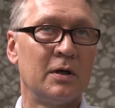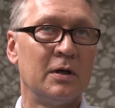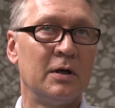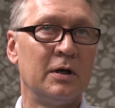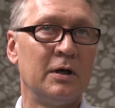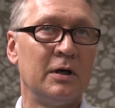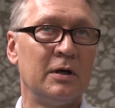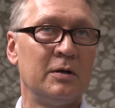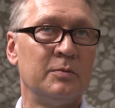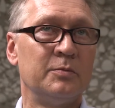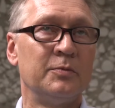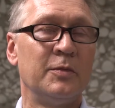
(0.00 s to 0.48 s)

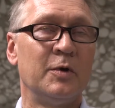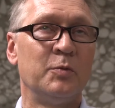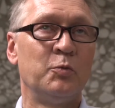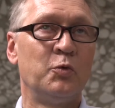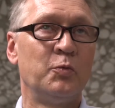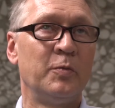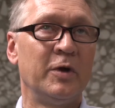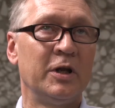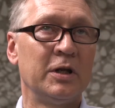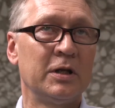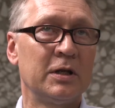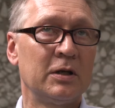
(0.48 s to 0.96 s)
Ähm, Im
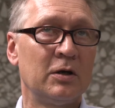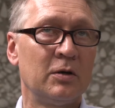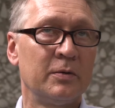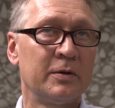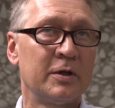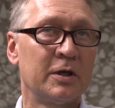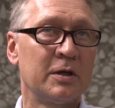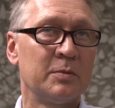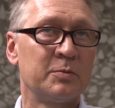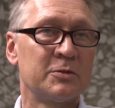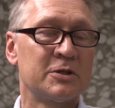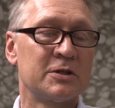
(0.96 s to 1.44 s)
Moment, glaube
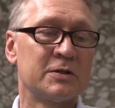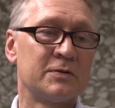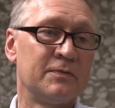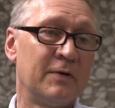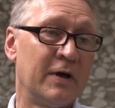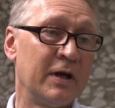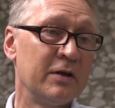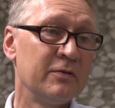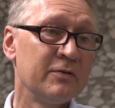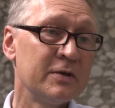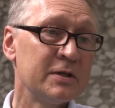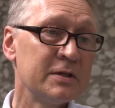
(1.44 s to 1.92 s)
ich, gibt es
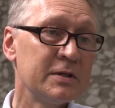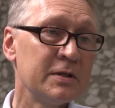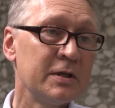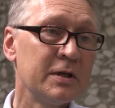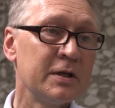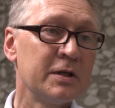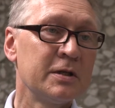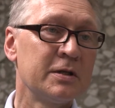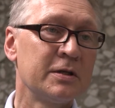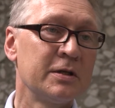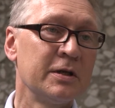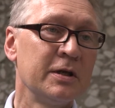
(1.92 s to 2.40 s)
zwei
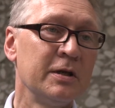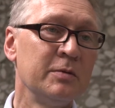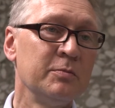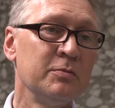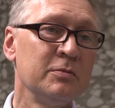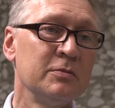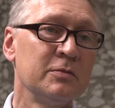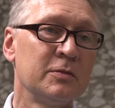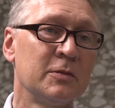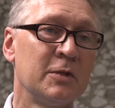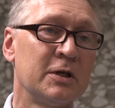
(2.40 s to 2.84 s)
wesentliche Themen.